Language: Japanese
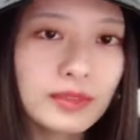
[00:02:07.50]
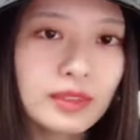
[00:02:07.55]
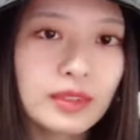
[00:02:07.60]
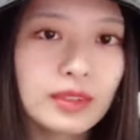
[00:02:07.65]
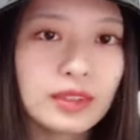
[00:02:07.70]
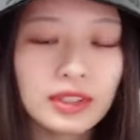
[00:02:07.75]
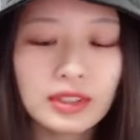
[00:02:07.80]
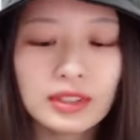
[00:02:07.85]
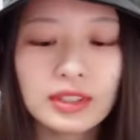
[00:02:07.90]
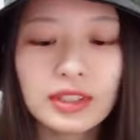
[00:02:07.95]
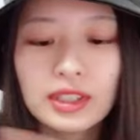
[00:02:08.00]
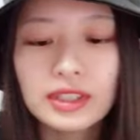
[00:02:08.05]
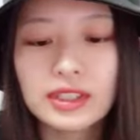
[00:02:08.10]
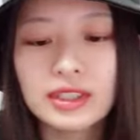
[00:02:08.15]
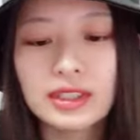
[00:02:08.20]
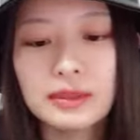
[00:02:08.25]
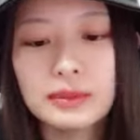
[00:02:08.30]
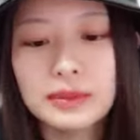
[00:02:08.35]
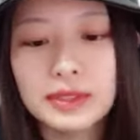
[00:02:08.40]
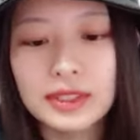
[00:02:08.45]
これよかった
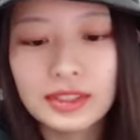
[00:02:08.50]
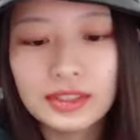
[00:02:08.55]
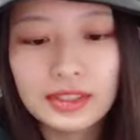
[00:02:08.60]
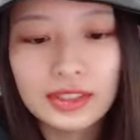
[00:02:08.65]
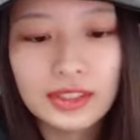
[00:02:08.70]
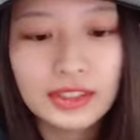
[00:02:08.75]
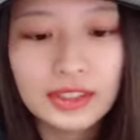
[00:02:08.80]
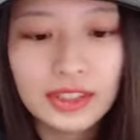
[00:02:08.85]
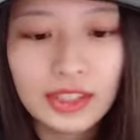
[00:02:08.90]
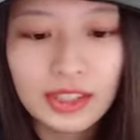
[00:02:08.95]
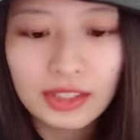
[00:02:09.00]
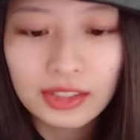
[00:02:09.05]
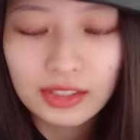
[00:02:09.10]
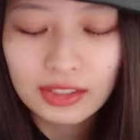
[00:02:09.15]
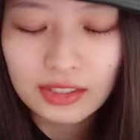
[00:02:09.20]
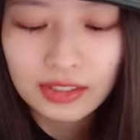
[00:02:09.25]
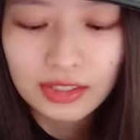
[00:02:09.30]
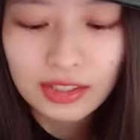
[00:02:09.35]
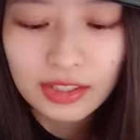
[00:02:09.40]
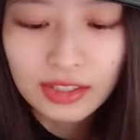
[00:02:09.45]
ら見てください。
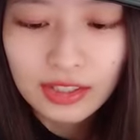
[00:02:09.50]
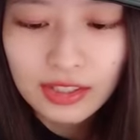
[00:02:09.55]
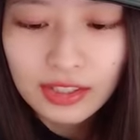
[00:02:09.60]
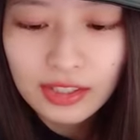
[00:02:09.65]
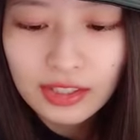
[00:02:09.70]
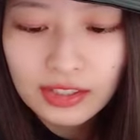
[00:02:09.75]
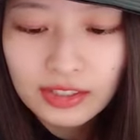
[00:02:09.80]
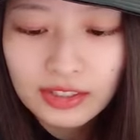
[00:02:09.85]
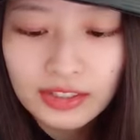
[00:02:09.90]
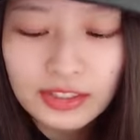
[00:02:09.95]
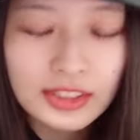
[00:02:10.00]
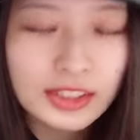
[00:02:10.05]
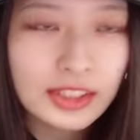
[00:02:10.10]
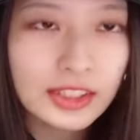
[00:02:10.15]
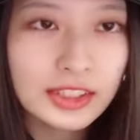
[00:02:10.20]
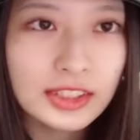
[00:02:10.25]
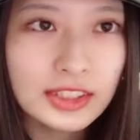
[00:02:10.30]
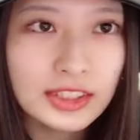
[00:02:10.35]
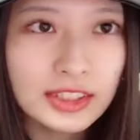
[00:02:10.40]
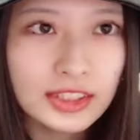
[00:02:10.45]
懐か
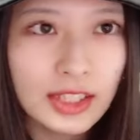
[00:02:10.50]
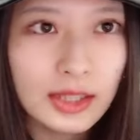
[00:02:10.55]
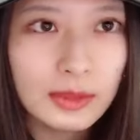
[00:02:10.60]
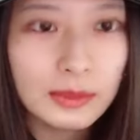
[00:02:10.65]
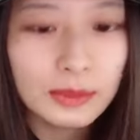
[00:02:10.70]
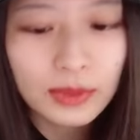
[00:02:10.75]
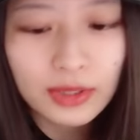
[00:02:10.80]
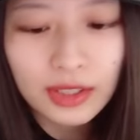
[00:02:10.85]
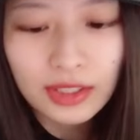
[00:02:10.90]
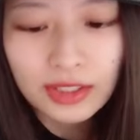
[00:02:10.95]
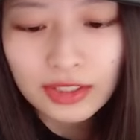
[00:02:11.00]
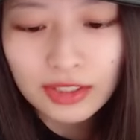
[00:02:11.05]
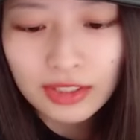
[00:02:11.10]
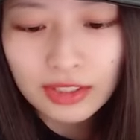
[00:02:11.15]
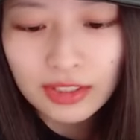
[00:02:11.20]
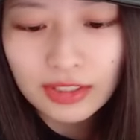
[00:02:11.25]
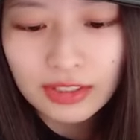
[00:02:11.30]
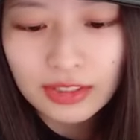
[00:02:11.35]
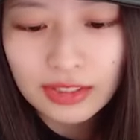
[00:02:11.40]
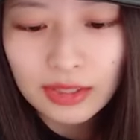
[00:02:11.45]
しい。エモかった
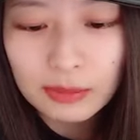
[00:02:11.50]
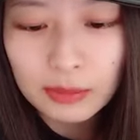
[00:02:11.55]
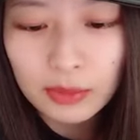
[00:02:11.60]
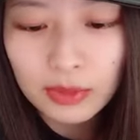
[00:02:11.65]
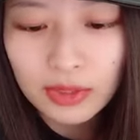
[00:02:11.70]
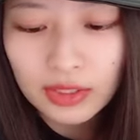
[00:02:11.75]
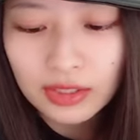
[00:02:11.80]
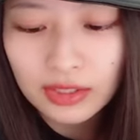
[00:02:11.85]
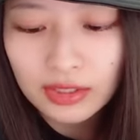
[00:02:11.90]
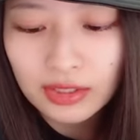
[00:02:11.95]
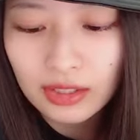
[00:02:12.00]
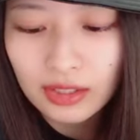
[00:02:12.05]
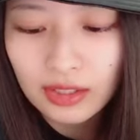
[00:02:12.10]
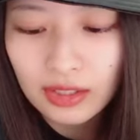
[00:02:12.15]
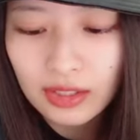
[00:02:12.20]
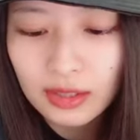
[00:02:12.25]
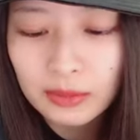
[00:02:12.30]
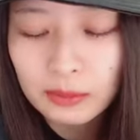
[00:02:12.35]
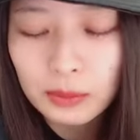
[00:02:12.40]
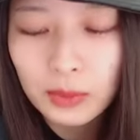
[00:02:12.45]
です。エモかった。
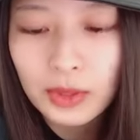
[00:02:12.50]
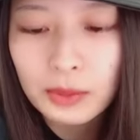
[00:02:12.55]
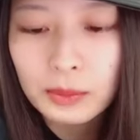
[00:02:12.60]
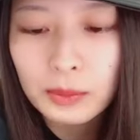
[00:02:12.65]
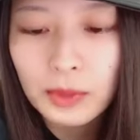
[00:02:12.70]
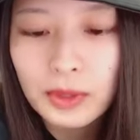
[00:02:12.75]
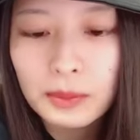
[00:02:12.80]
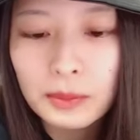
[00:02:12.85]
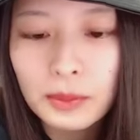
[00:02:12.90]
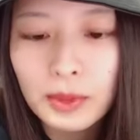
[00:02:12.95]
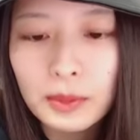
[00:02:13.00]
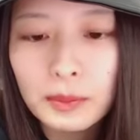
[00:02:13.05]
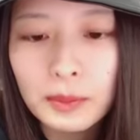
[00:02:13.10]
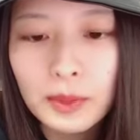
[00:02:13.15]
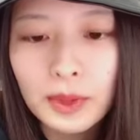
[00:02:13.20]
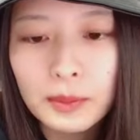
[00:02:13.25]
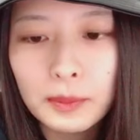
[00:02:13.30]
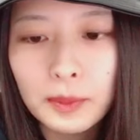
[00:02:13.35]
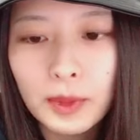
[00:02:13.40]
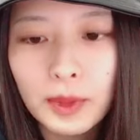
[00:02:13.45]

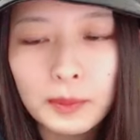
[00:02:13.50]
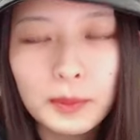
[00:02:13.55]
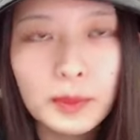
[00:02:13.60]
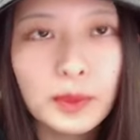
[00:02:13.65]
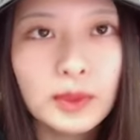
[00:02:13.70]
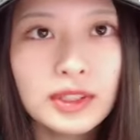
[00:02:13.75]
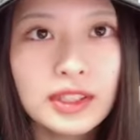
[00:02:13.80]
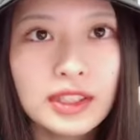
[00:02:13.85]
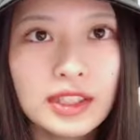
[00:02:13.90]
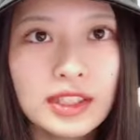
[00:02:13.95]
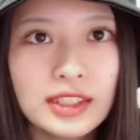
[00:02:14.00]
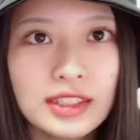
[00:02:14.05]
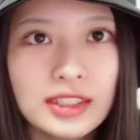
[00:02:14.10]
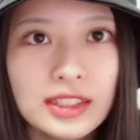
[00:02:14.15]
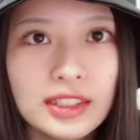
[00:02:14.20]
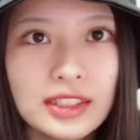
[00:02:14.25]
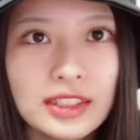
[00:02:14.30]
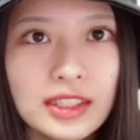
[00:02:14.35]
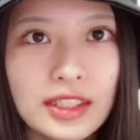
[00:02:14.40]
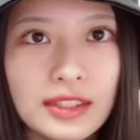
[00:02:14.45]
エモエモエモエモエモエモって感じ
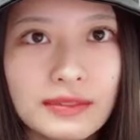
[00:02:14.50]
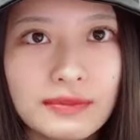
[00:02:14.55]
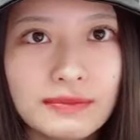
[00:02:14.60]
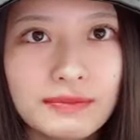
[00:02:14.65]
でした。